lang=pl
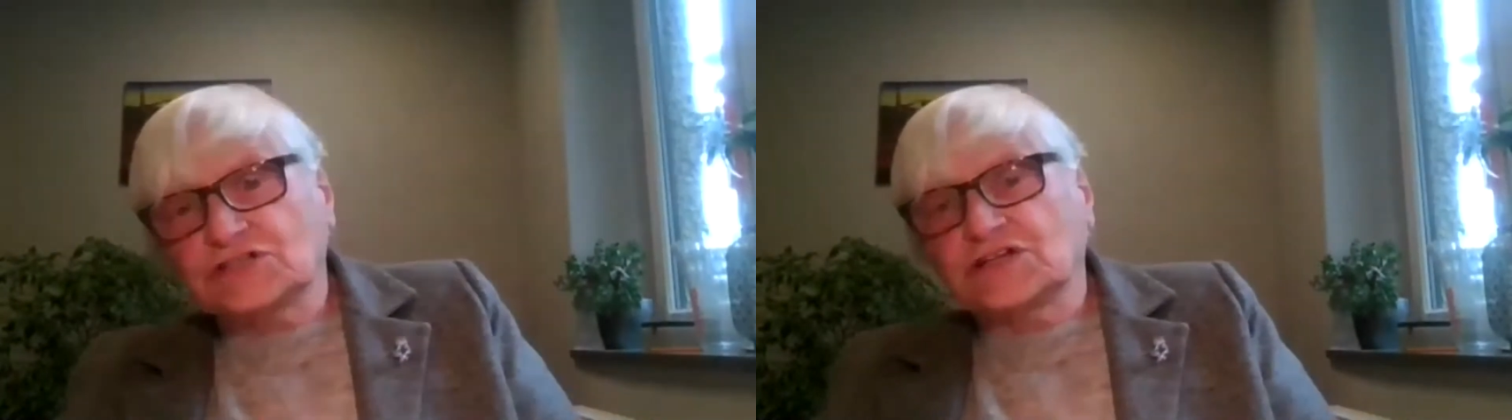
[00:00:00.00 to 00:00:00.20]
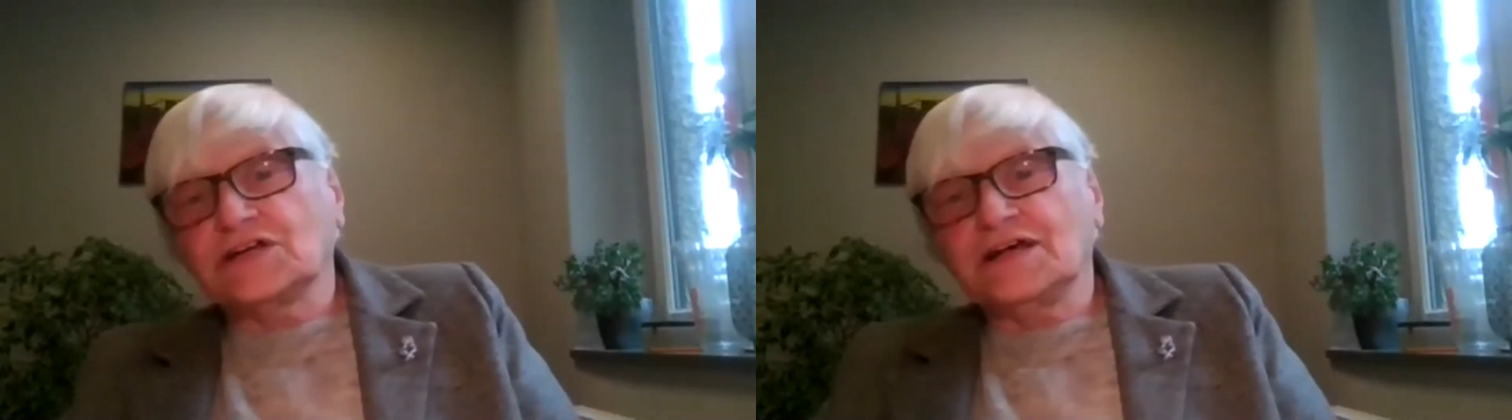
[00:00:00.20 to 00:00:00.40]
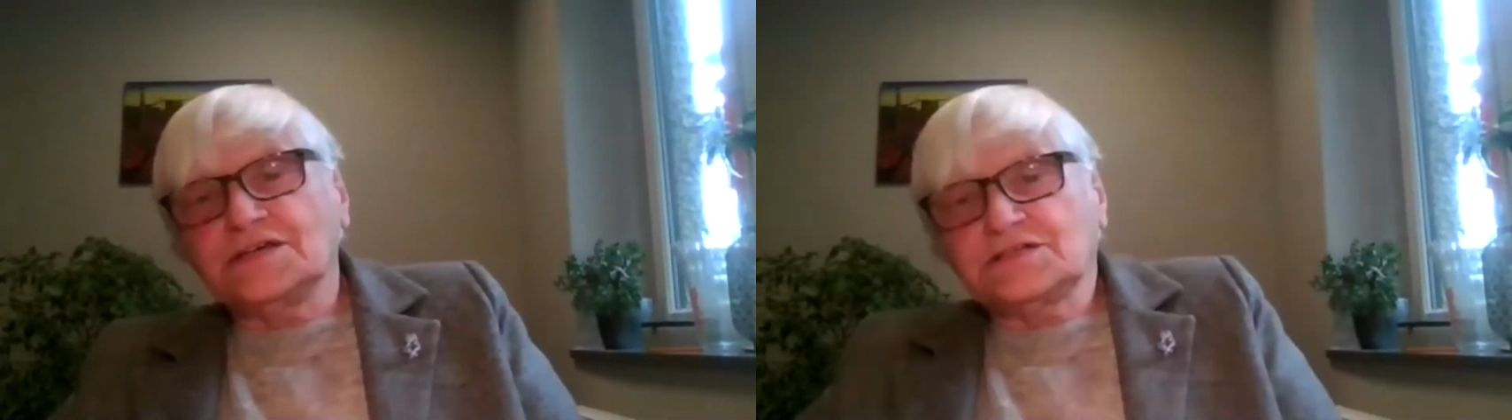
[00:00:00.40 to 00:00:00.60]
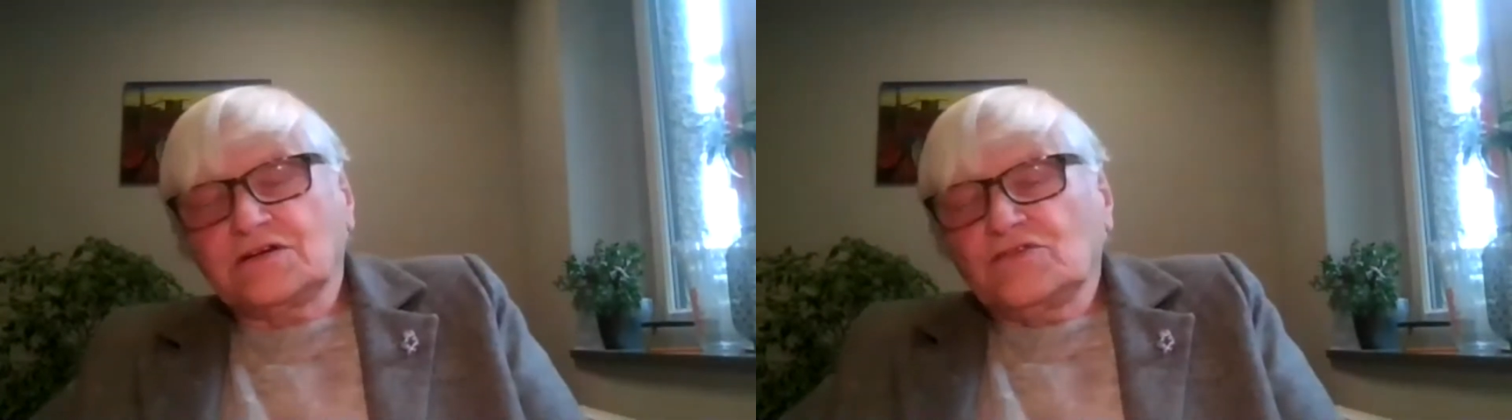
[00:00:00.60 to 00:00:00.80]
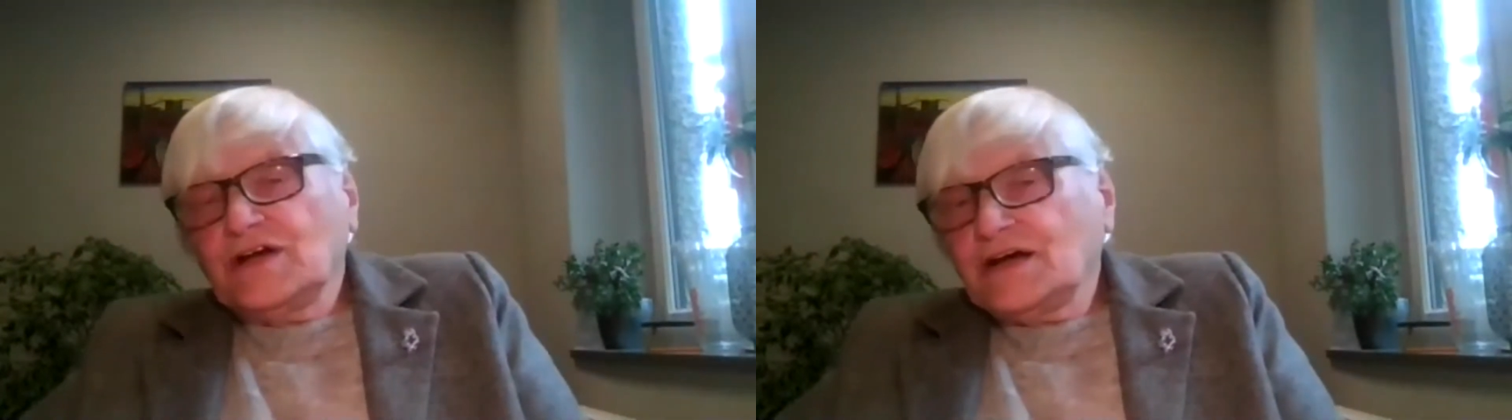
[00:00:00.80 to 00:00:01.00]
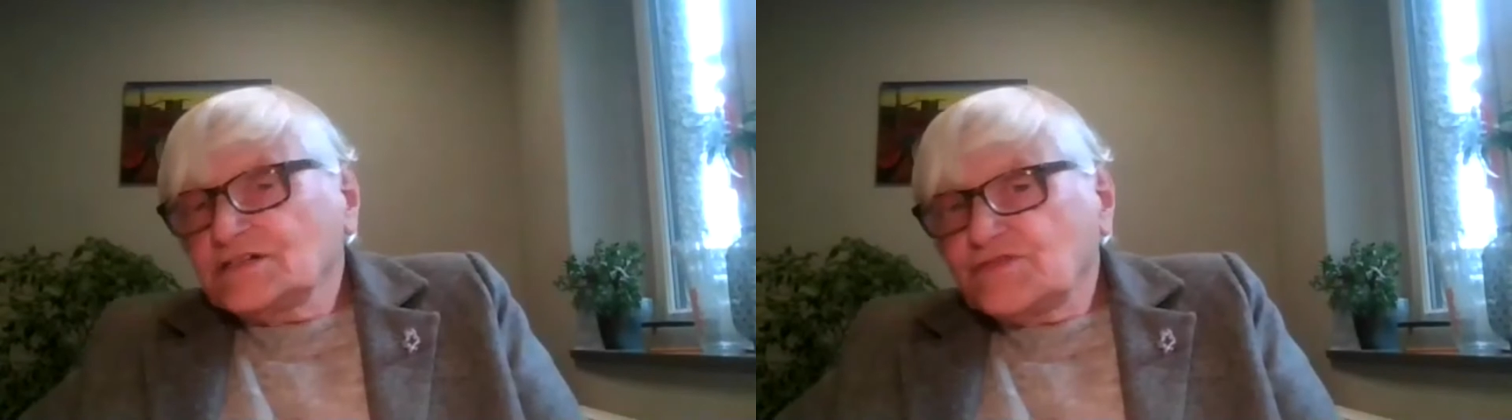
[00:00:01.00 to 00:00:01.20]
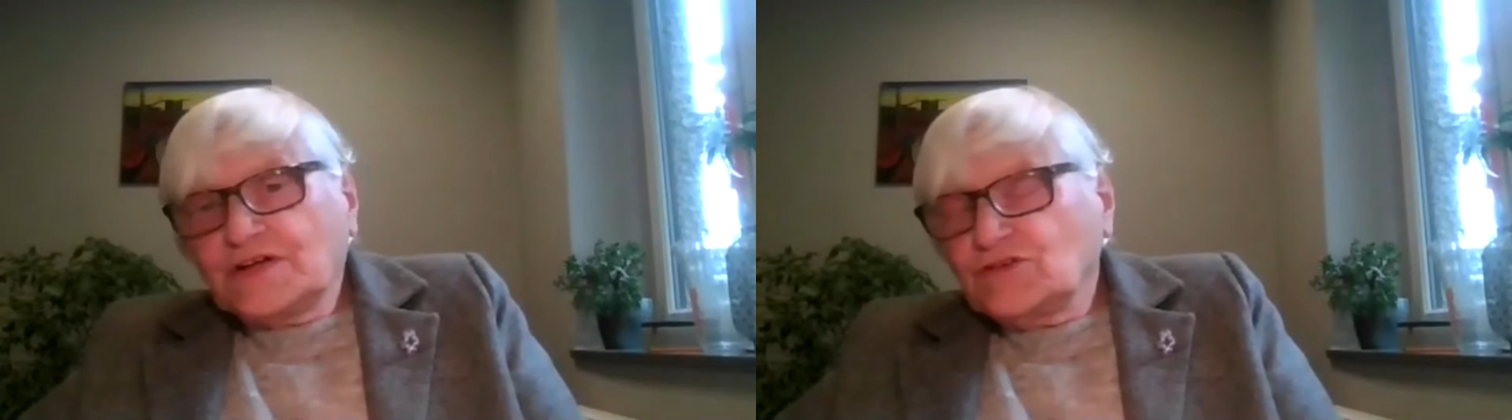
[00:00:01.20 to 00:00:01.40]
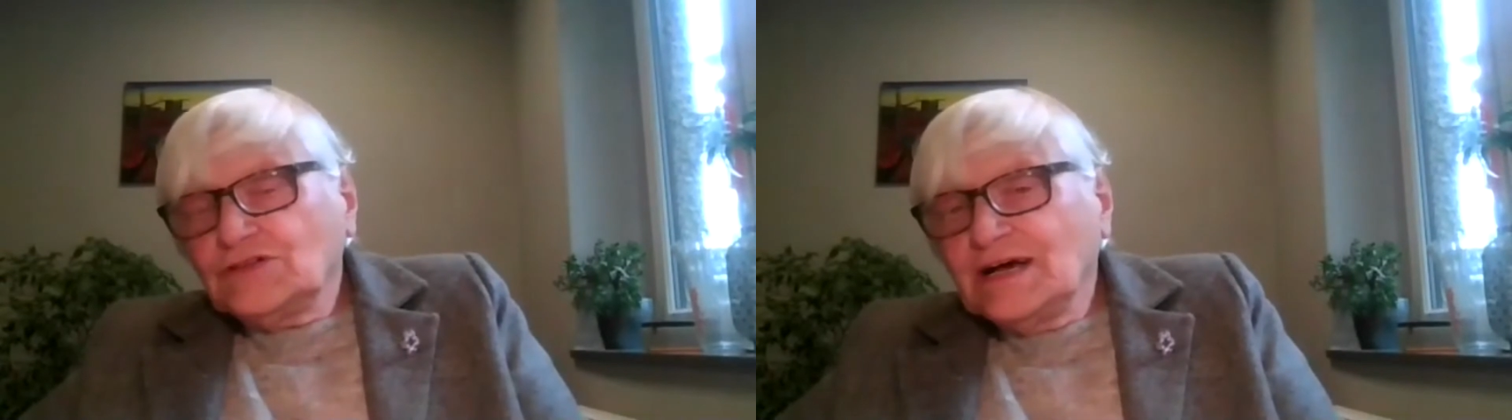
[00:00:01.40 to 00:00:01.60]
literaturze, w
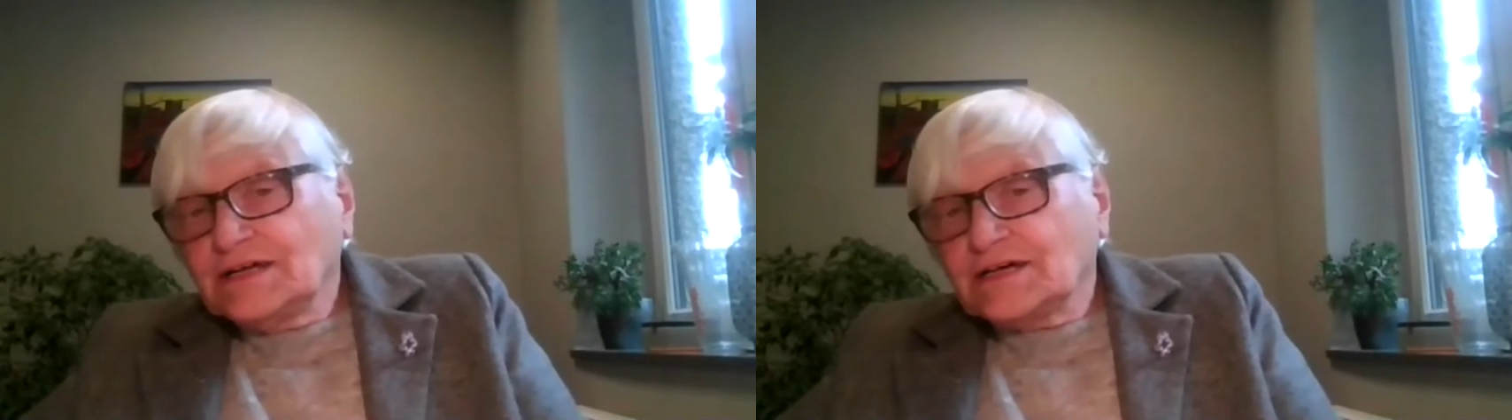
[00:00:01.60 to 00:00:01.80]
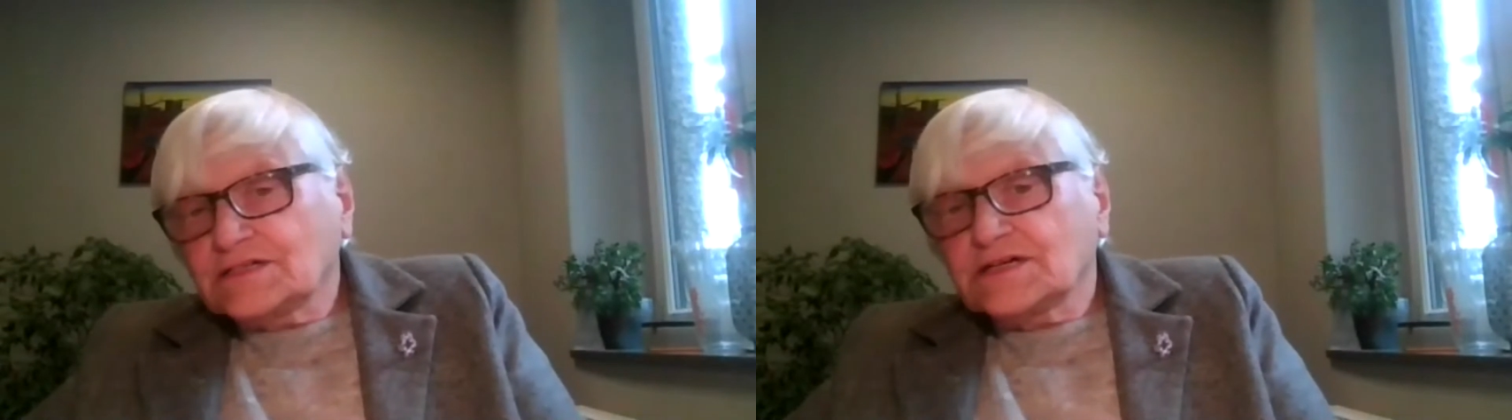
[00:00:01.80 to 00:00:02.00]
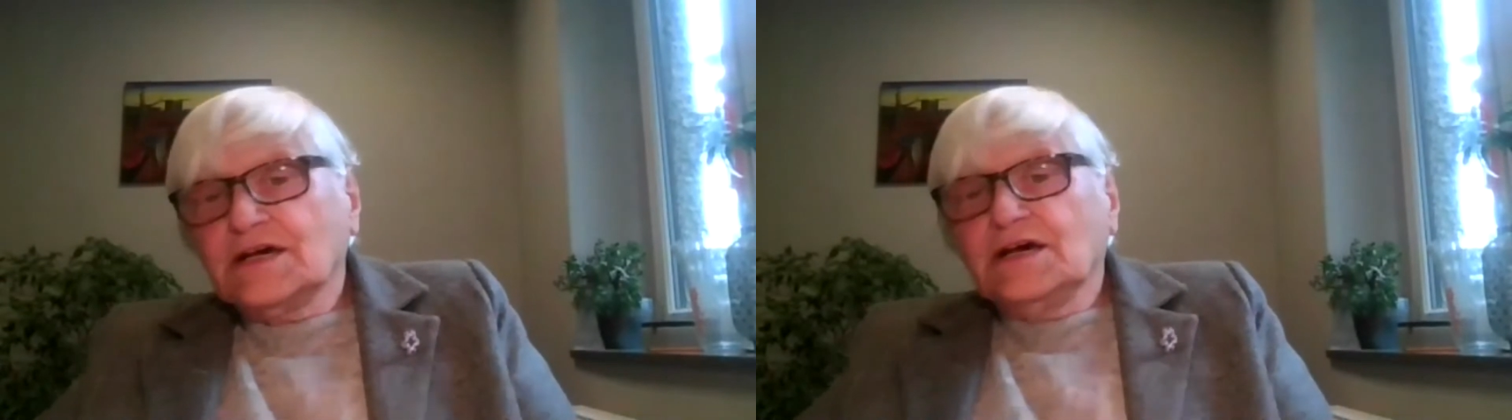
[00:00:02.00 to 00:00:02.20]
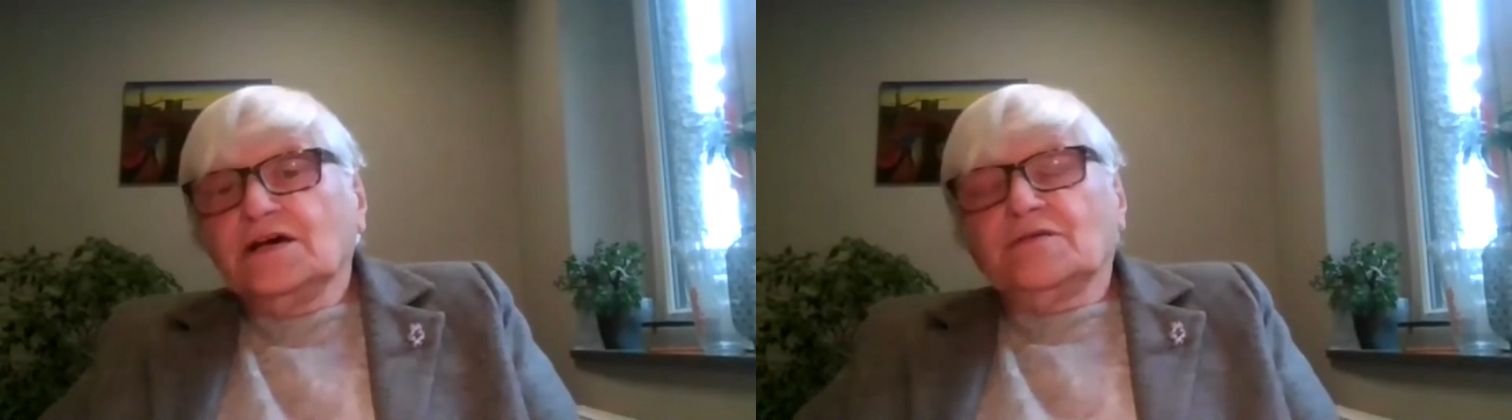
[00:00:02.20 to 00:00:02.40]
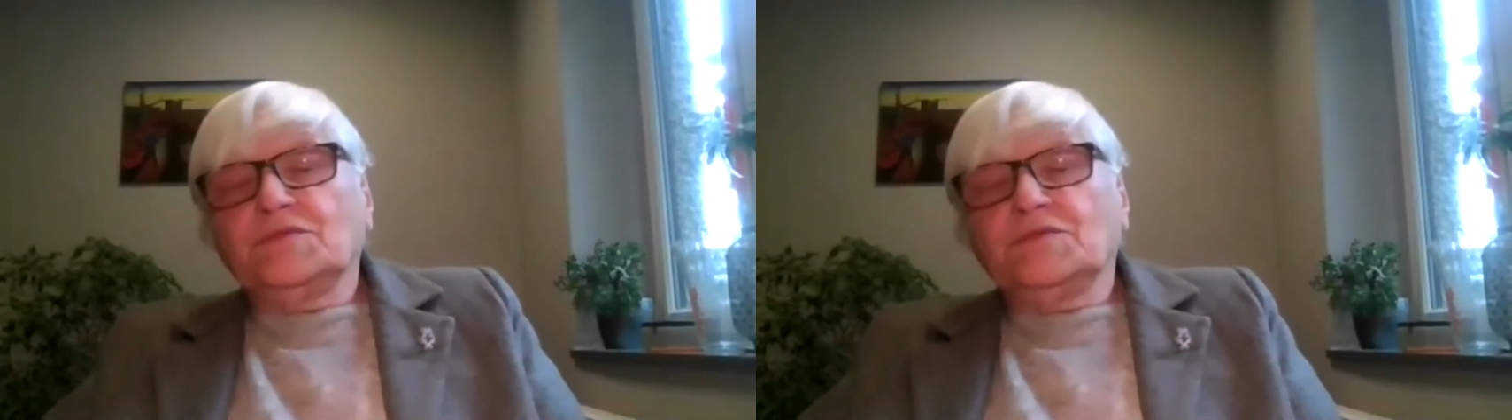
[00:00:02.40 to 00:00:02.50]
muzyce, w sztuce.